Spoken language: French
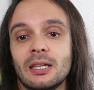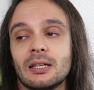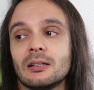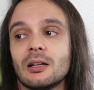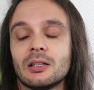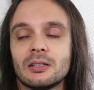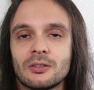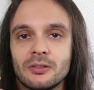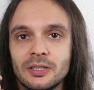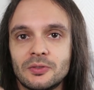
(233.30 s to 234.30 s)
Et euh,
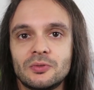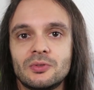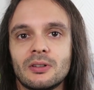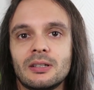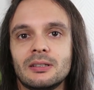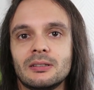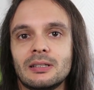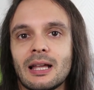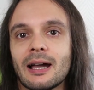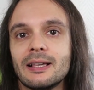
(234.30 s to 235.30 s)
je le dis toujours,
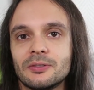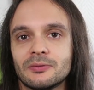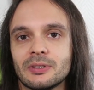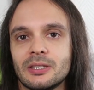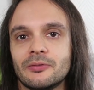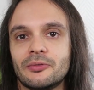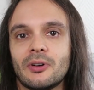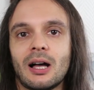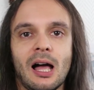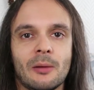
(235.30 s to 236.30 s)
la raison qui vous
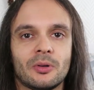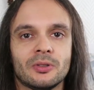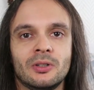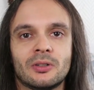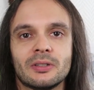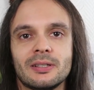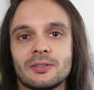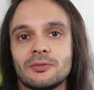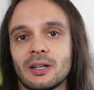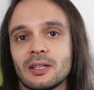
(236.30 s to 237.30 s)
fera apprendre une langue,
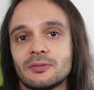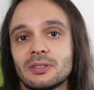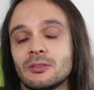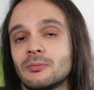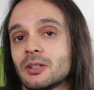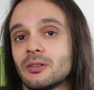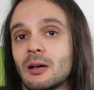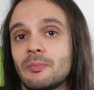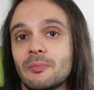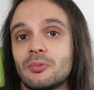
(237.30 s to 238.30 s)
c'est une raison qui ne
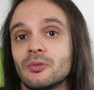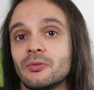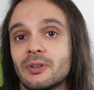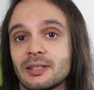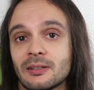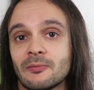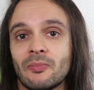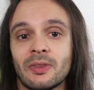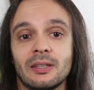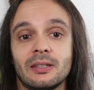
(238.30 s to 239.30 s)
marchera pas pour le voisin,
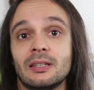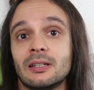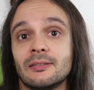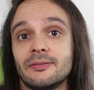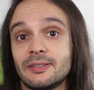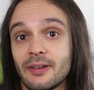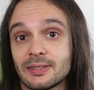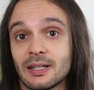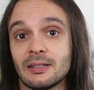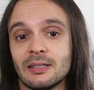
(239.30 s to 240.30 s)
et euh,
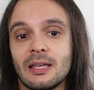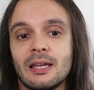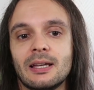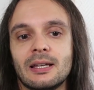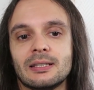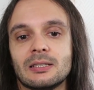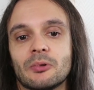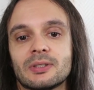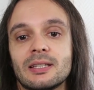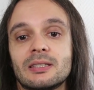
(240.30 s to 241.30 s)
vice-versa. C'est
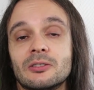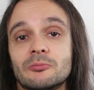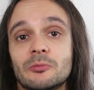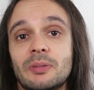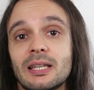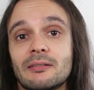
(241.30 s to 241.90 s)
pour ça qu'il ne peut pas